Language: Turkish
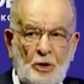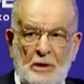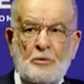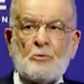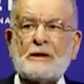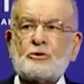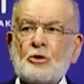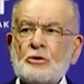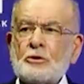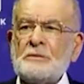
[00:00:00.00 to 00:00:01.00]
Böyle bir
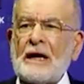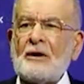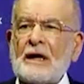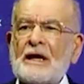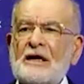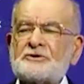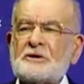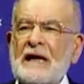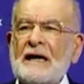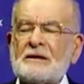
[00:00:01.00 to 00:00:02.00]
mantık olur mu ya Allah
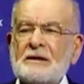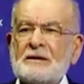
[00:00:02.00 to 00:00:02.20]
aşkına?